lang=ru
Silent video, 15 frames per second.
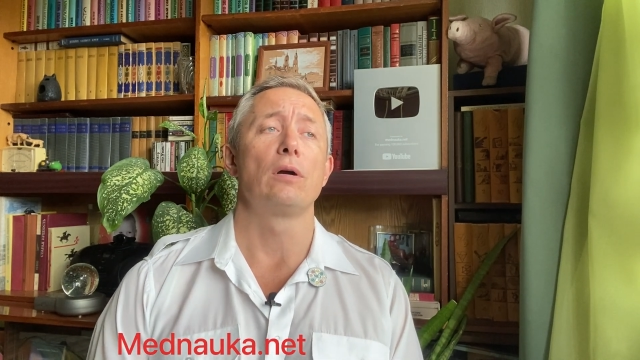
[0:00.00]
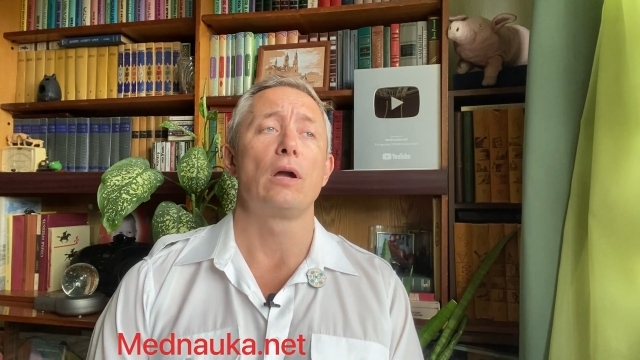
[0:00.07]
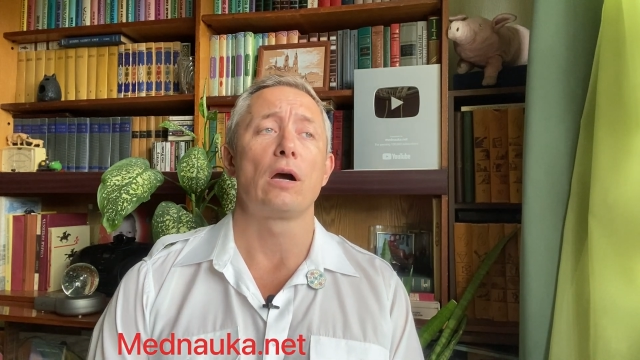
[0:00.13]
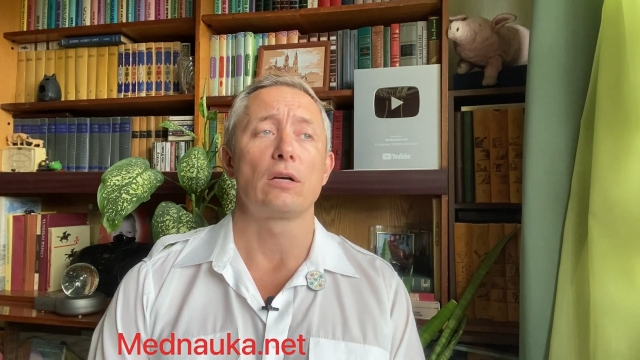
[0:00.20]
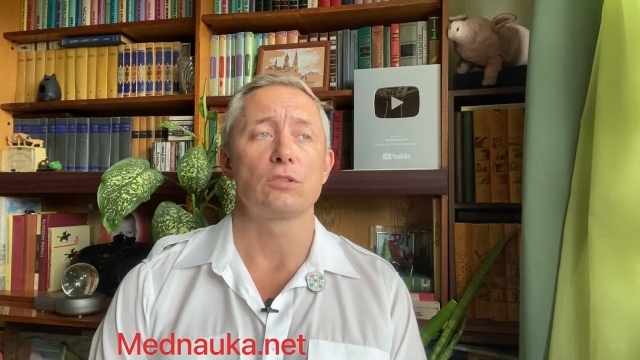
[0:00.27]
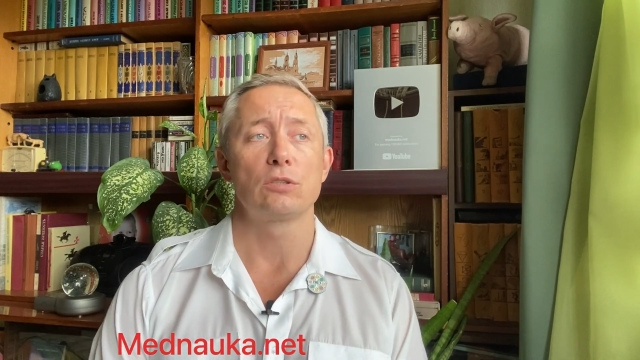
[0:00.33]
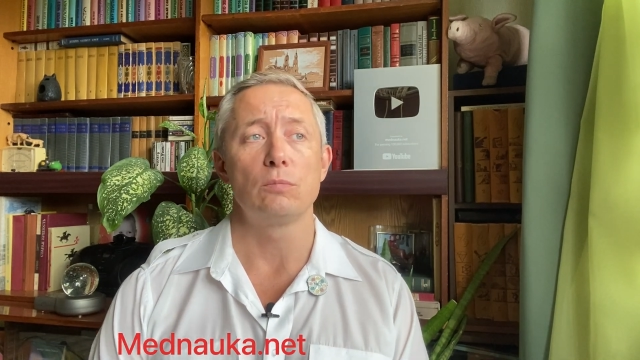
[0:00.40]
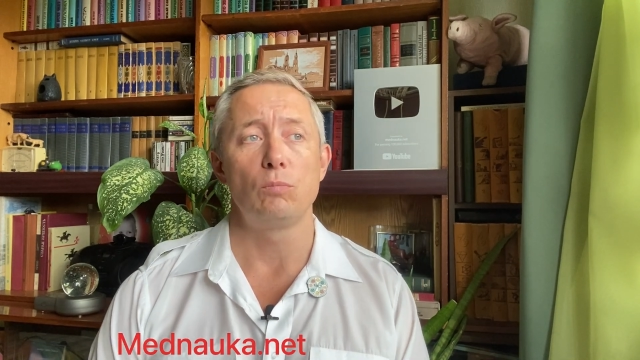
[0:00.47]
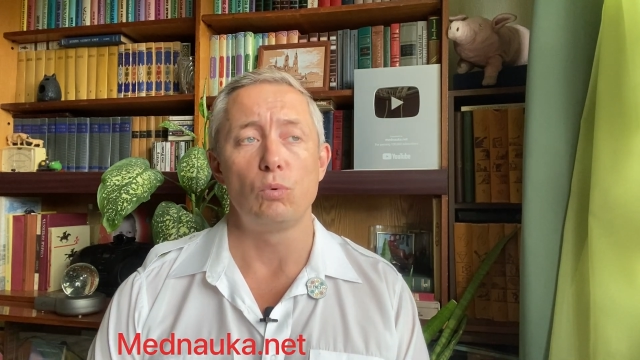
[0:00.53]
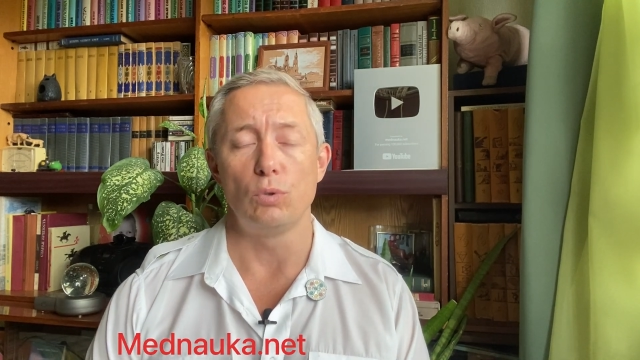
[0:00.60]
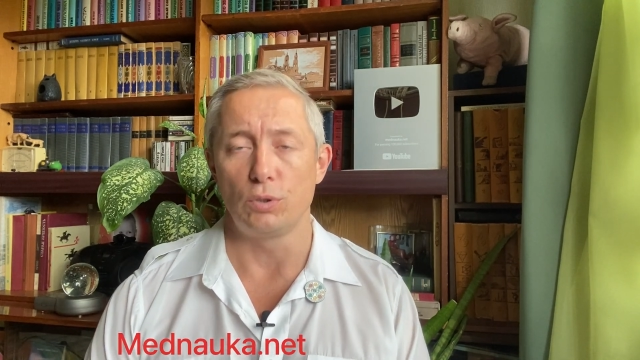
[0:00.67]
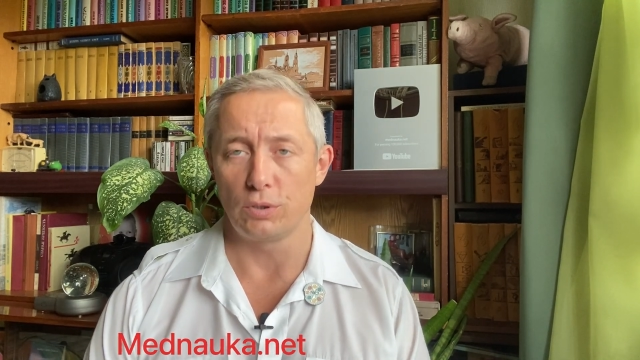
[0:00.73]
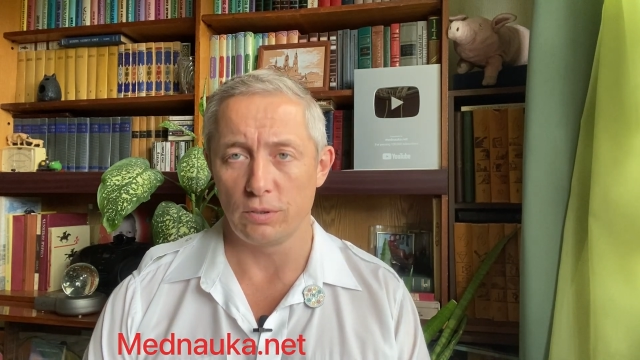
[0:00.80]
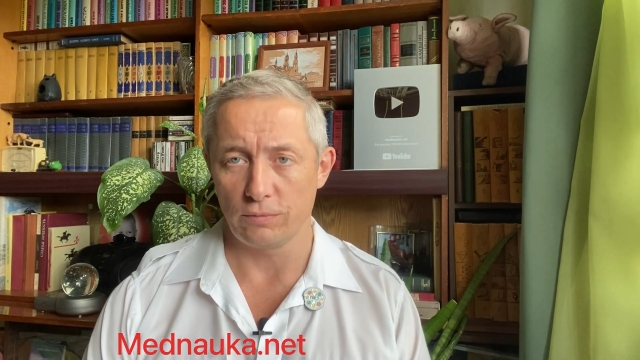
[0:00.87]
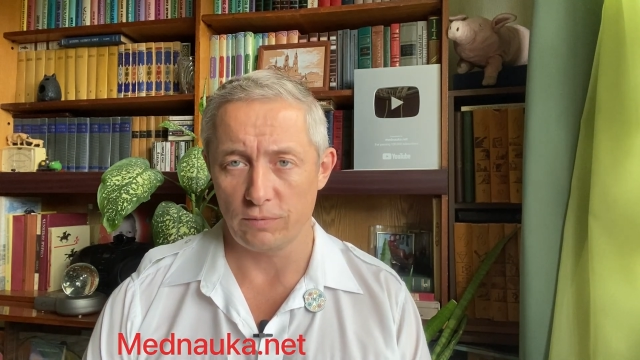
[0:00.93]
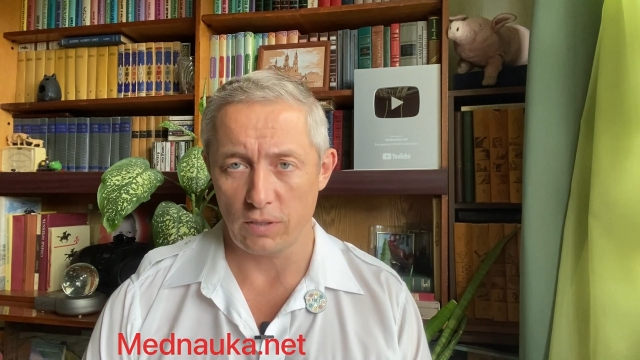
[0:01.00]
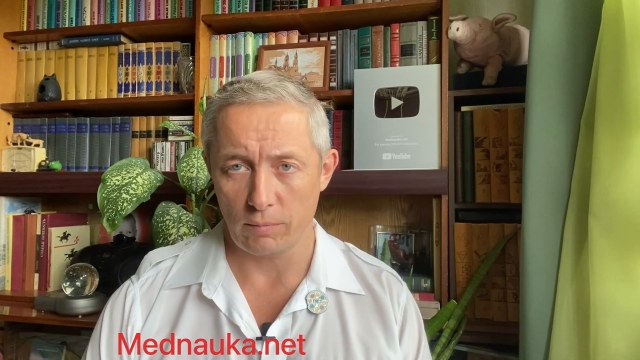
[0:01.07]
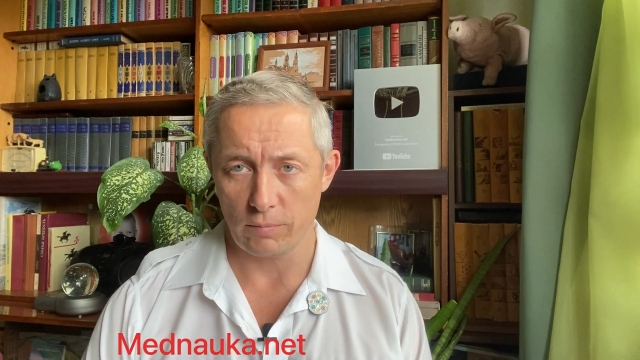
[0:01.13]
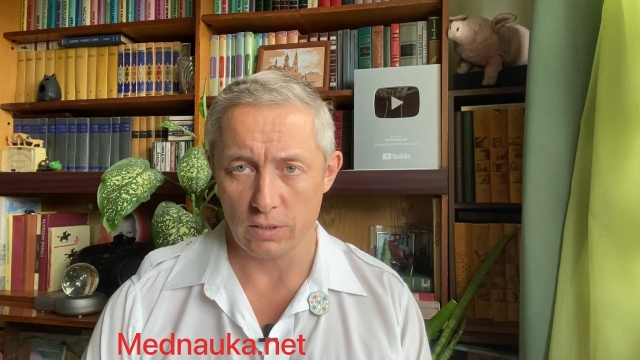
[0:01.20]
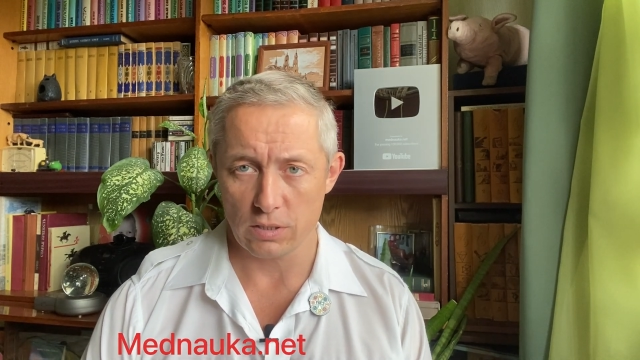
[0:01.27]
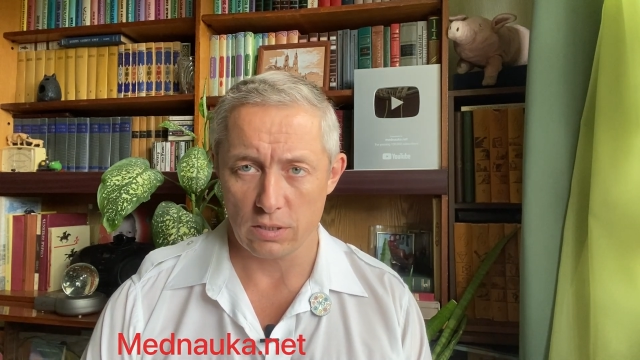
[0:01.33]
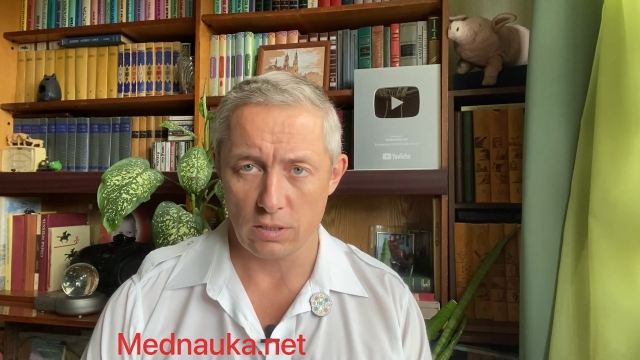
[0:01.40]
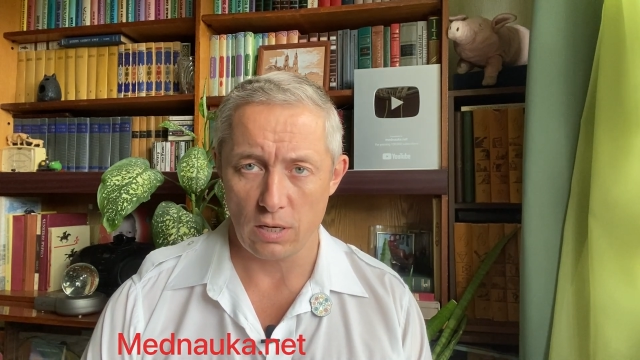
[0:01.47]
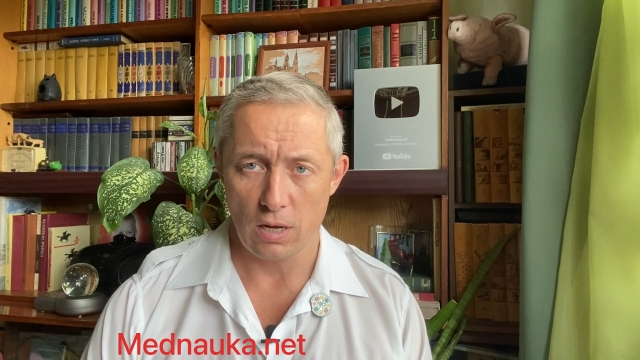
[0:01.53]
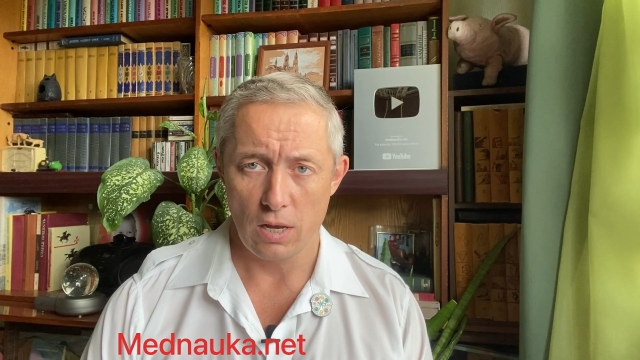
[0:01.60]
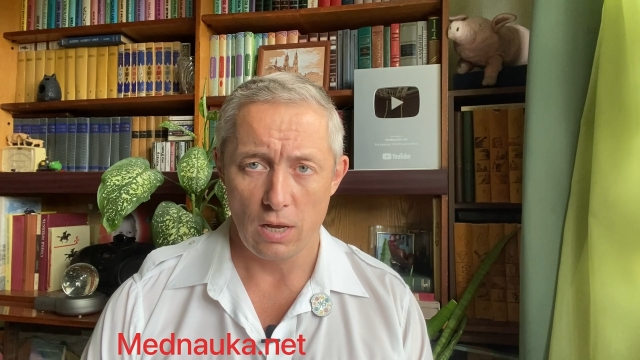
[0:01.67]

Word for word: гораздо больше информации.